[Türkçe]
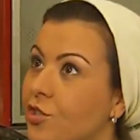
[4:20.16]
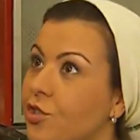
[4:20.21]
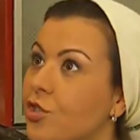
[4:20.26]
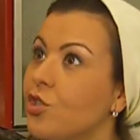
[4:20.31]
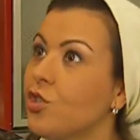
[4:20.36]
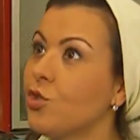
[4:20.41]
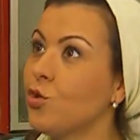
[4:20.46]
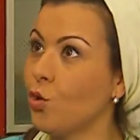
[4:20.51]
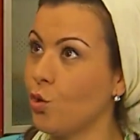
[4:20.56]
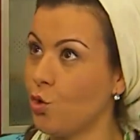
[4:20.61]
mi
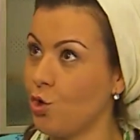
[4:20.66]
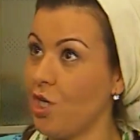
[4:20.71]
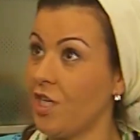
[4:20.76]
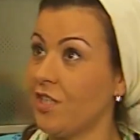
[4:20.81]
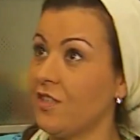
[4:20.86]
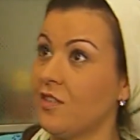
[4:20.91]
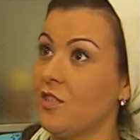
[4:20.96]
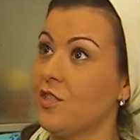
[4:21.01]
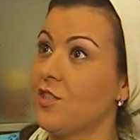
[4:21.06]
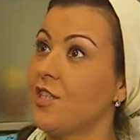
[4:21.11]
Davut
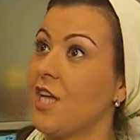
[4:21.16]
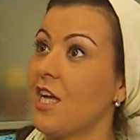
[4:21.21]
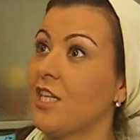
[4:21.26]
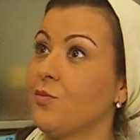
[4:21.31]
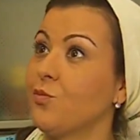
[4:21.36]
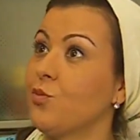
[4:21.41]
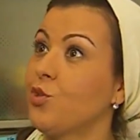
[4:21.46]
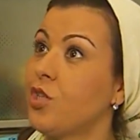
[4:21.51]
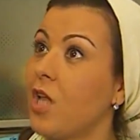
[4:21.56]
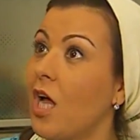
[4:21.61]
iflas etti
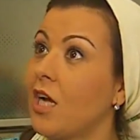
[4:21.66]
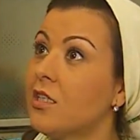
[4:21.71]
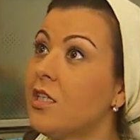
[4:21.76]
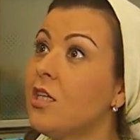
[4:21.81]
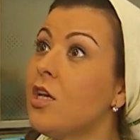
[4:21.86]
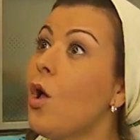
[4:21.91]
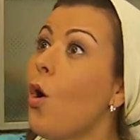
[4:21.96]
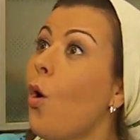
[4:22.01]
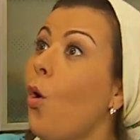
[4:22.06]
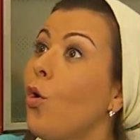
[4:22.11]
diye?
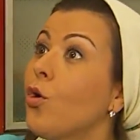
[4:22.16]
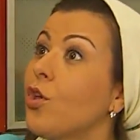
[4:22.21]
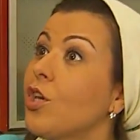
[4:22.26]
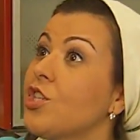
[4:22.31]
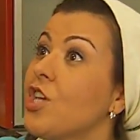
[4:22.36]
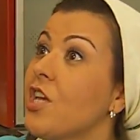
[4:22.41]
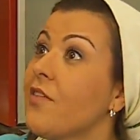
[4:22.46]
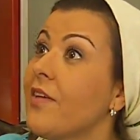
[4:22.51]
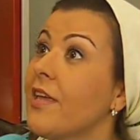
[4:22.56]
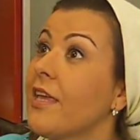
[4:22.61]
Sizi
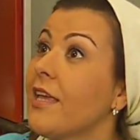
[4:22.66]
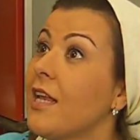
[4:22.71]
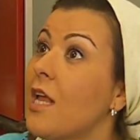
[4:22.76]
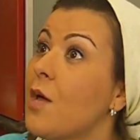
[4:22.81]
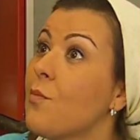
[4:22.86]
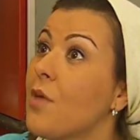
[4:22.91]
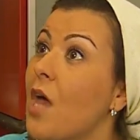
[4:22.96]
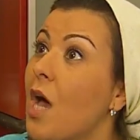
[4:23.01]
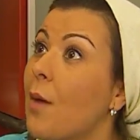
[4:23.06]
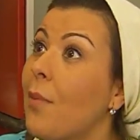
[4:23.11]
bilmem ama
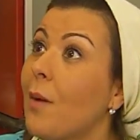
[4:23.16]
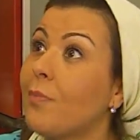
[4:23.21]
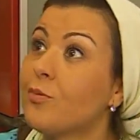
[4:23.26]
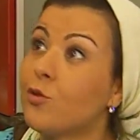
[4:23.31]
ben